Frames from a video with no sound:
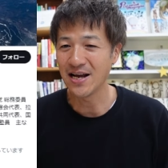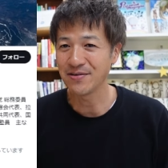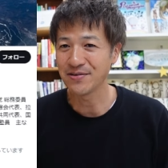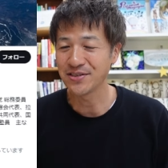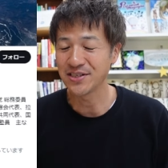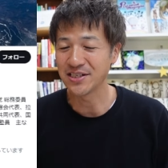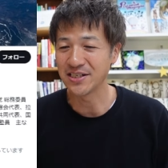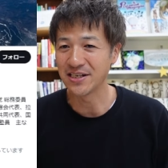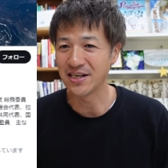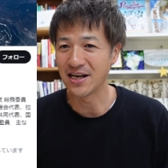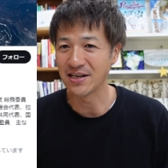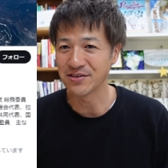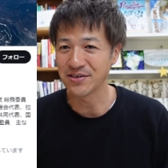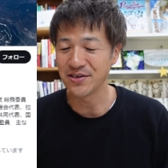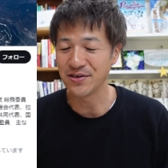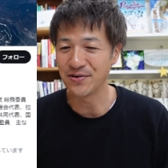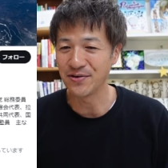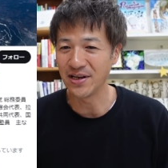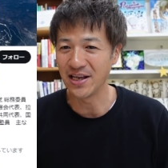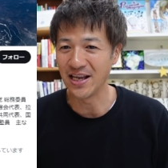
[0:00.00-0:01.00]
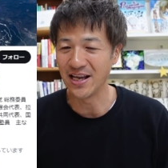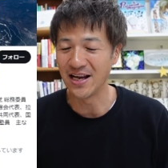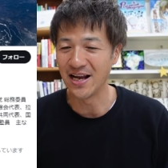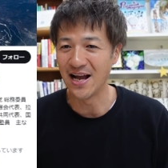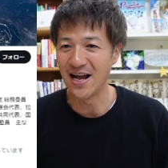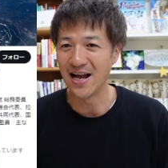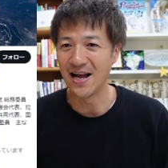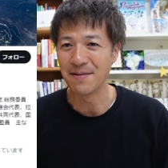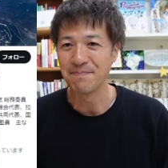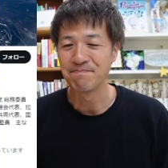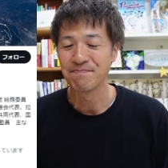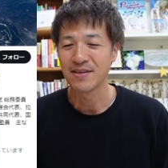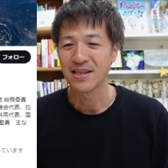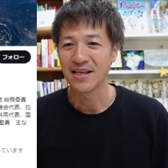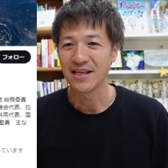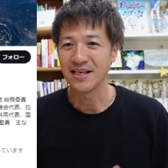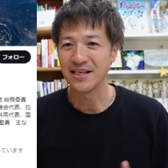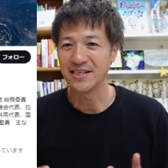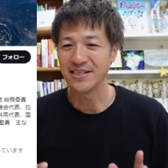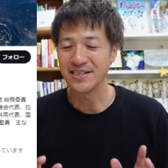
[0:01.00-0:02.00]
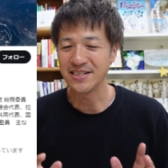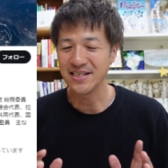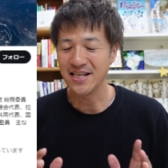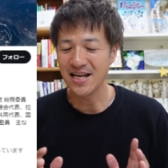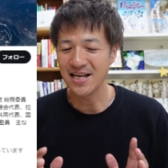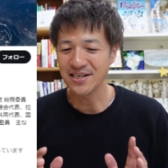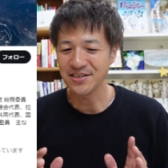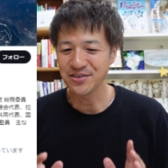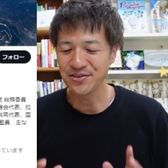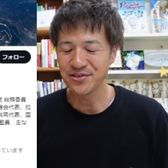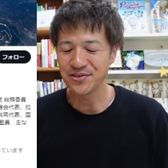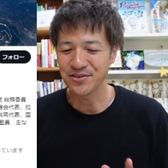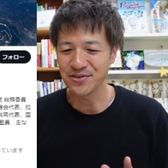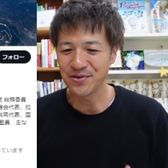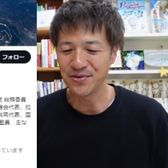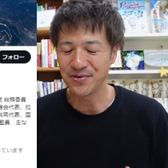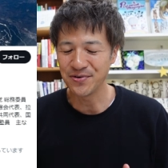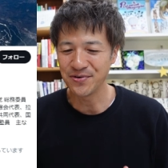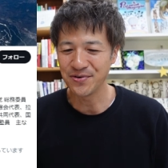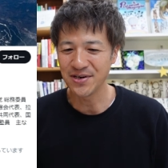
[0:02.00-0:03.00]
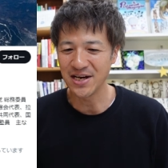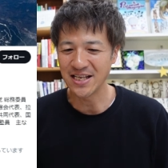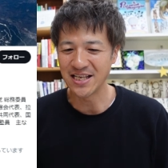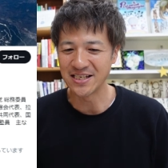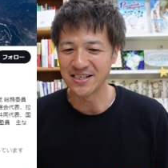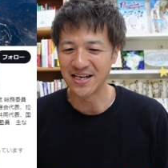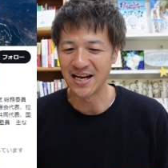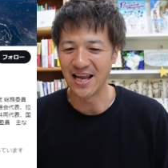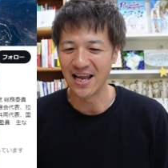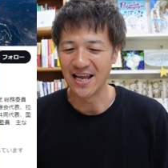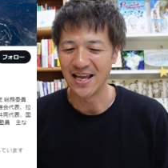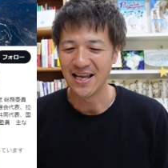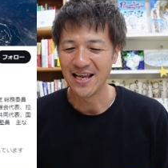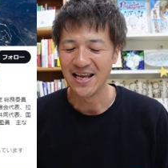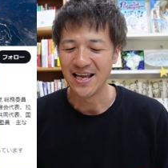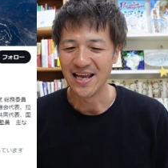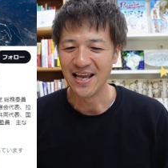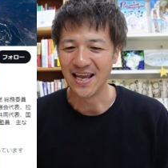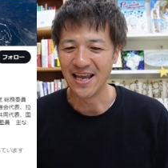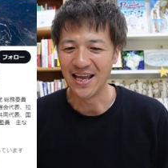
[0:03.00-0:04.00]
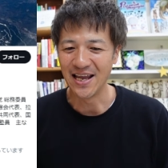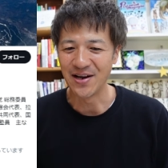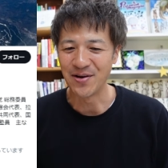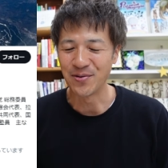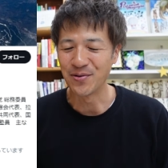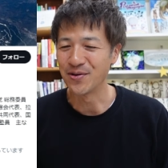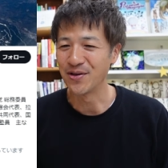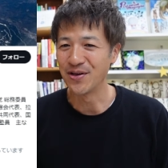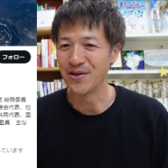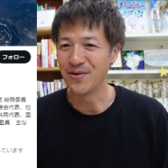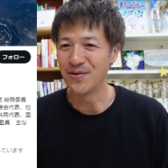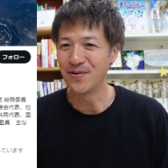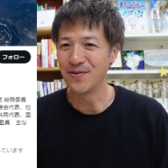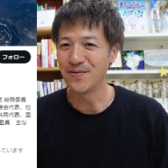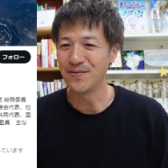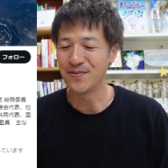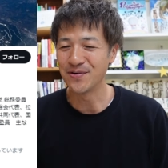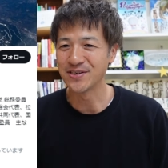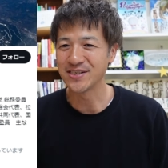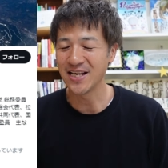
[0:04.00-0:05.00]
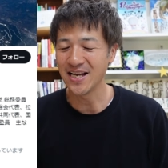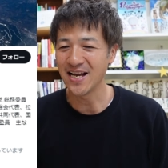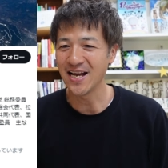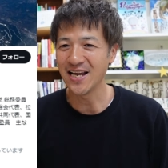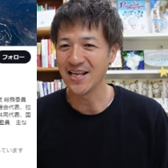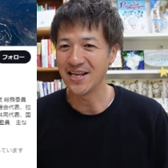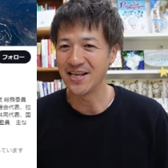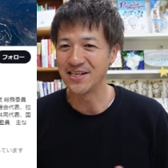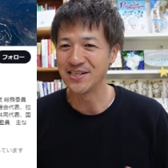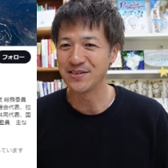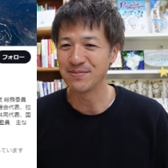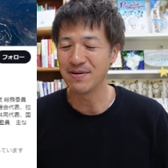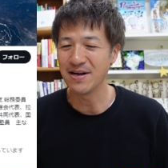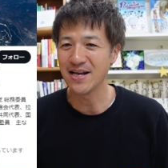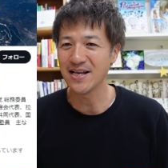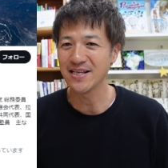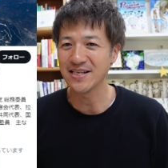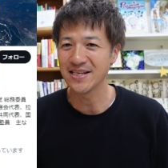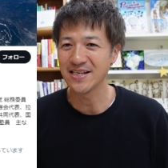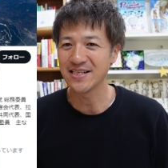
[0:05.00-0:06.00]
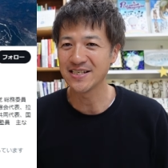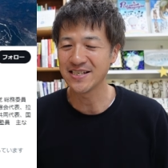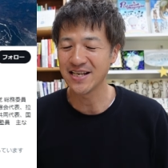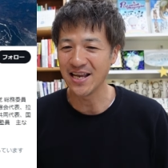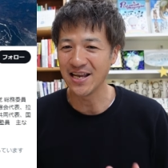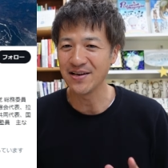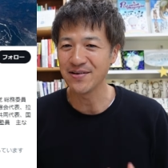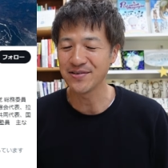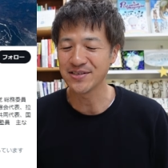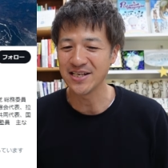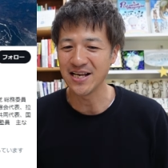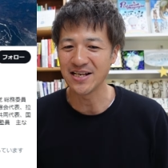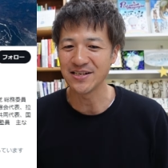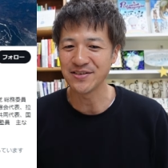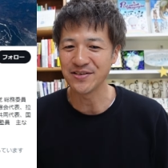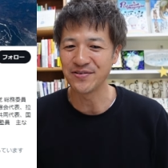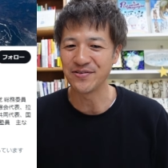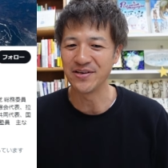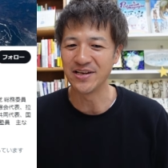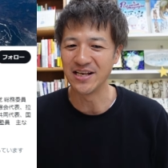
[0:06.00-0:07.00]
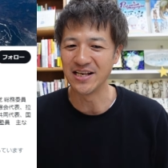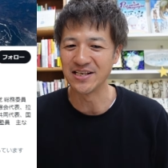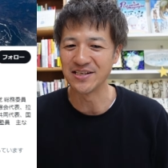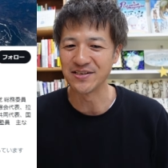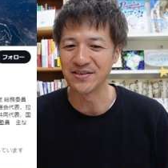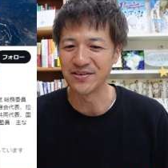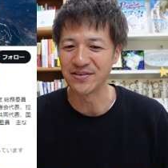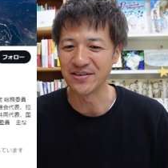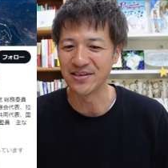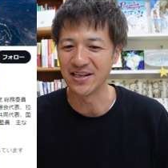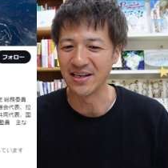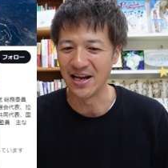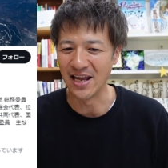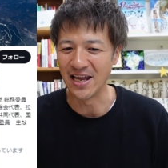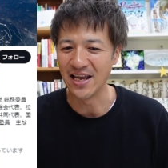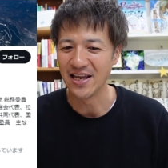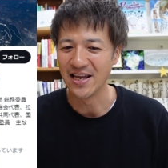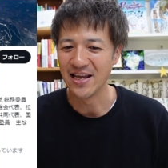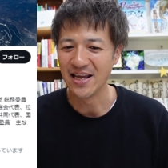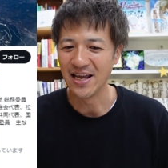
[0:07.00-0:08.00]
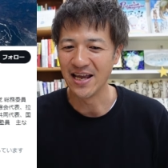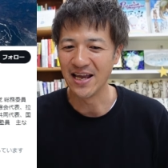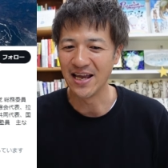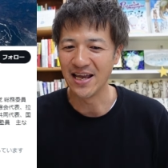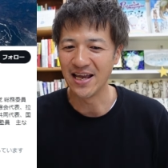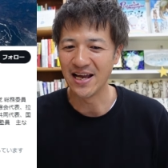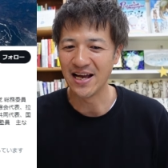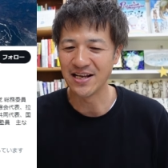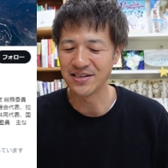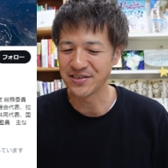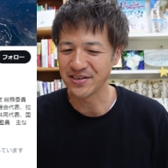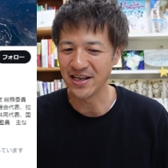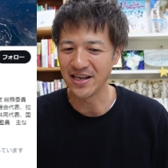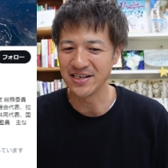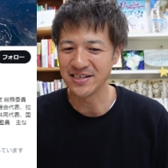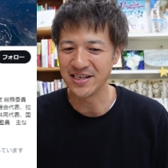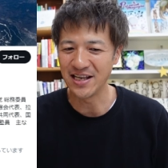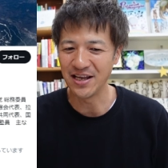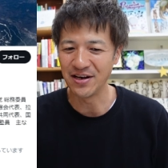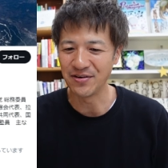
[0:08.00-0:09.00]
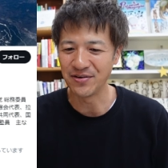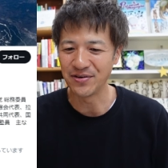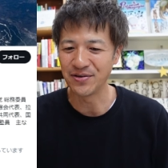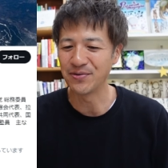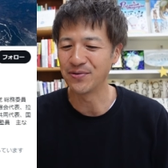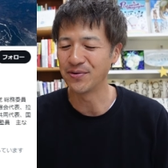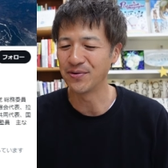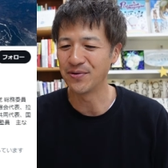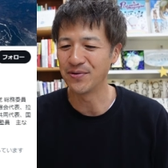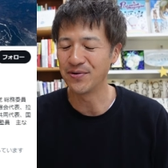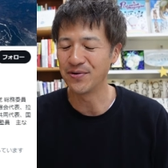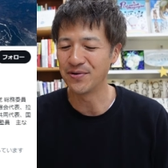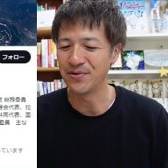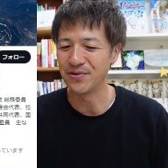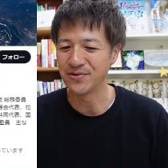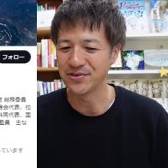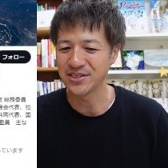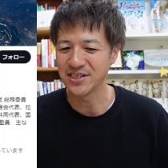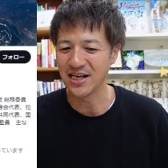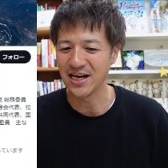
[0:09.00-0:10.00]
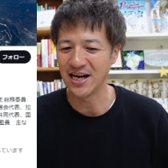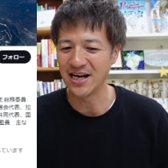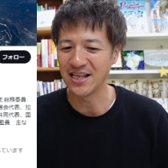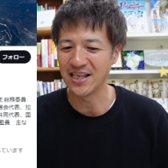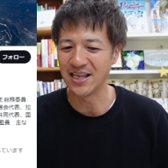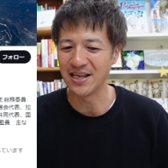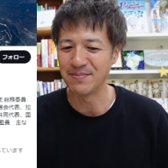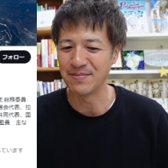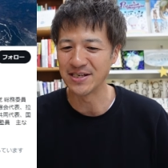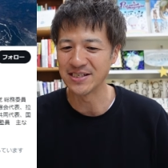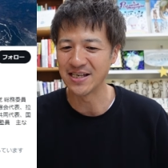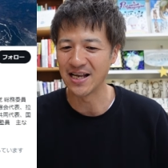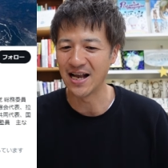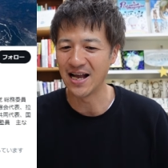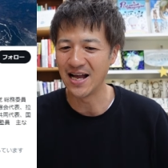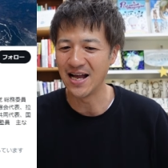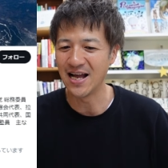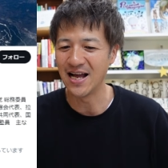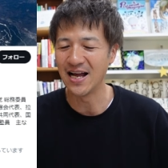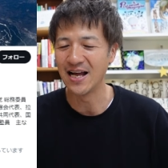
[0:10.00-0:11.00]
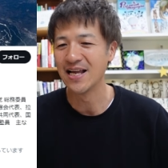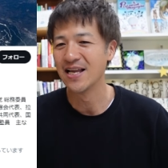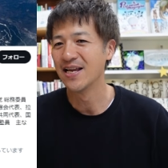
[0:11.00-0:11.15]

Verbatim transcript: 口和弘議員が岸田首相がですね、この日本を世界で一番治験のしやすい国にするってね、発言しているってことをおっしゃられていましたが、